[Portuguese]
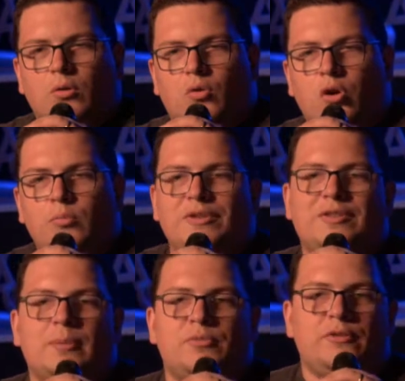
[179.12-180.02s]
Como
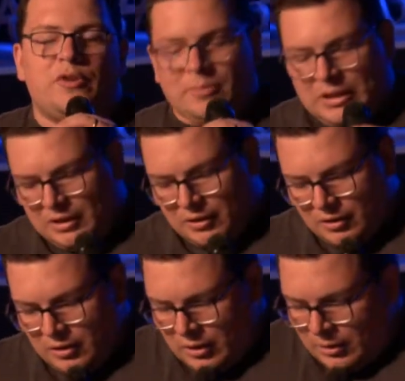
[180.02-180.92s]
estarmos em família
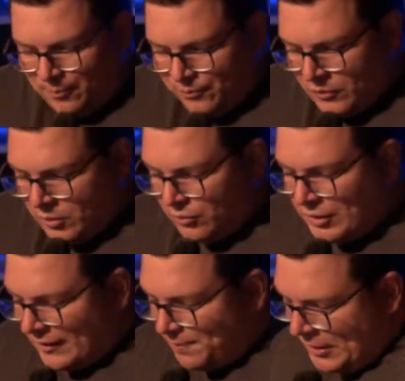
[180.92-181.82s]
nos
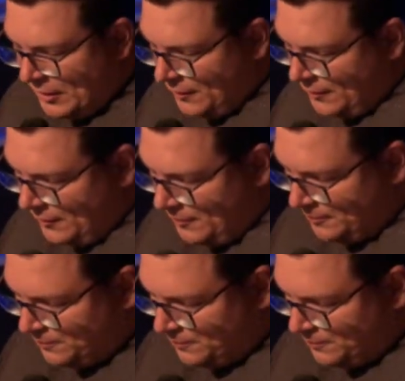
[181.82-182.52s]
dá esperança.